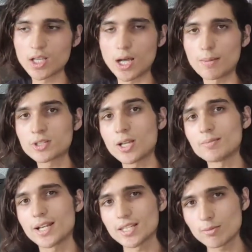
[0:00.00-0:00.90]
Ama
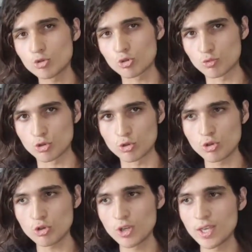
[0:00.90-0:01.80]
tam tersi bir durum
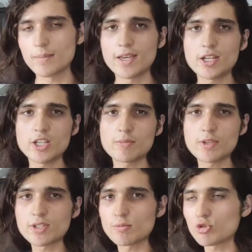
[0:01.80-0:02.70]
görülüyor. Ama her ne
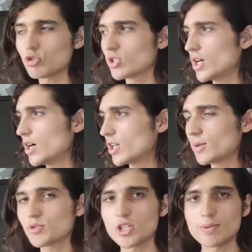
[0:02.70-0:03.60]
hikmetse bugünün daha
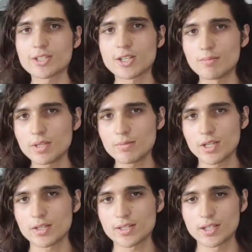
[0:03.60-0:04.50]
Arapçayı bile tam
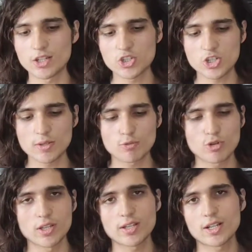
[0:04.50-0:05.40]
bilmeyen insanlara çıkıp
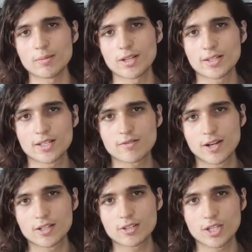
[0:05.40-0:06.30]
Kur'an'da gramer hatası
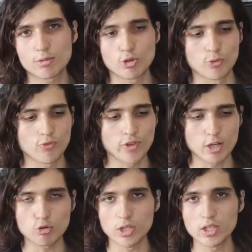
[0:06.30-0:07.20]
vardır diyebiliyor.
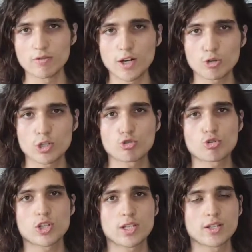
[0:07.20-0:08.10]
Veya Kur'an'da var olan
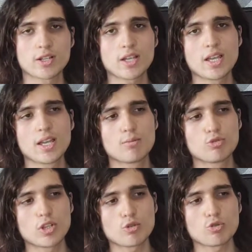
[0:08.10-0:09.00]
söz sanatlarına
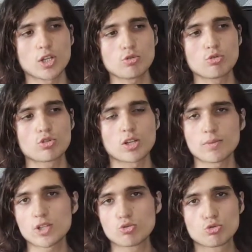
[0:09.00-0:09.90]
bunlar Kur'an'ı
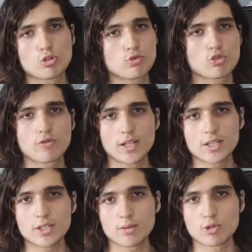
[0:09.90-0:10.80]
kurtarmak için uydurulmuştur
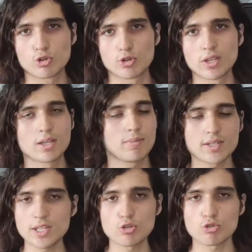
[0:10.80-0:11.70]
falan diyebiliyor.
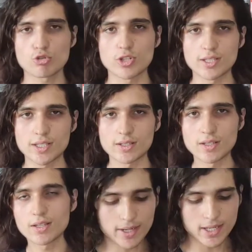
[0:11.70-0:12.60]
Biz de yiyoruz zaten.
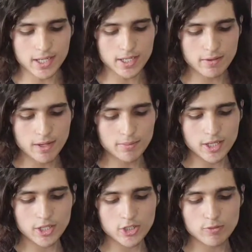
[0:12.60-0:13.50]
Makalenin devamında
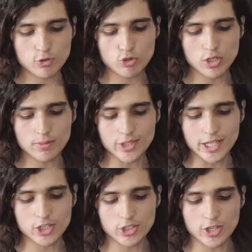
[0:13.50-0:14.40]
arkadaşımız şöyle bir
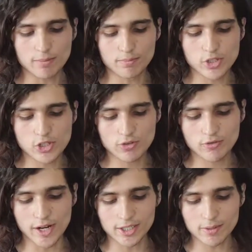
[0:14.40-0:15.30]
eleştiri yapmış.
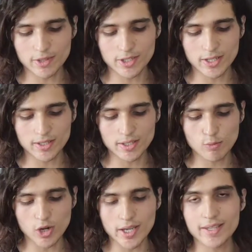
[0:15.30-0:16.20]
Farklı bir kıraatte
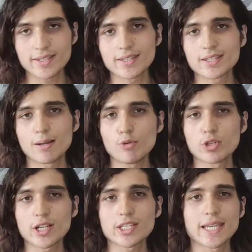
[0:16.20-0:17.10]
bu ayetin tam
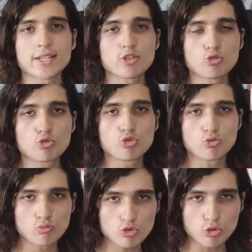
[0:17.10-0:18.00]
olarak kendisinin
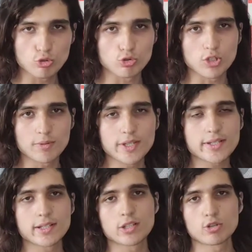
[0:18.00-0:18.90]
düşünmüş olduğu gibi
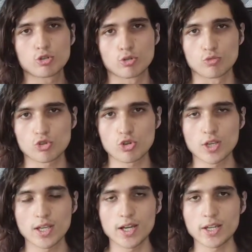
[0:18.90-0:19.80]
yazıldığını görmüş.
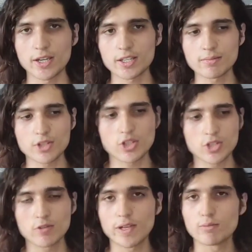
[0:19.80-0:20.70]
Hani ayetin
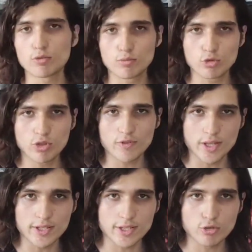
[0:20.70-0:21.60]
başında vel müminun
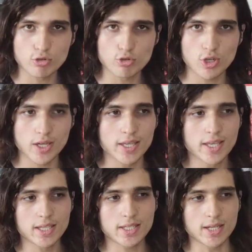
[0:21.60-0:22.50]
ifadesi yazıyordu ya.
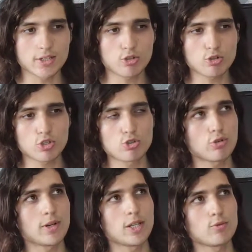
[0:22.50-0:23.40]
Kendisi diyor ki
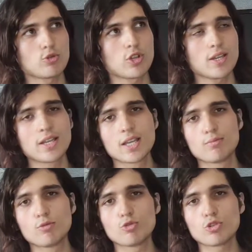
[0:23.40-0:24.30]
normalde burada
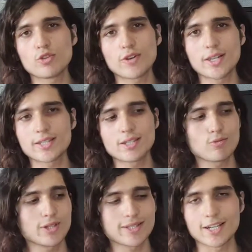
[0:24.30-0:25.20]
müminun ifadesinin
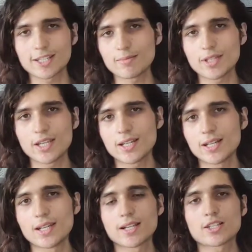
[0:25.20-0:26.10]
böyle takdim tehkil
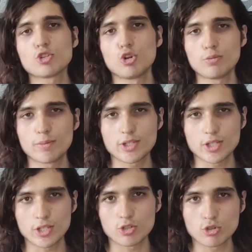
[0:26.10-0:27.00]
alakasının olmaması
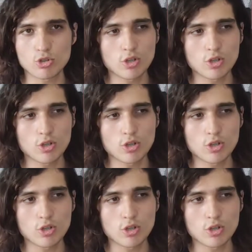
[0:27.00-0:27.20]
gerekiyor.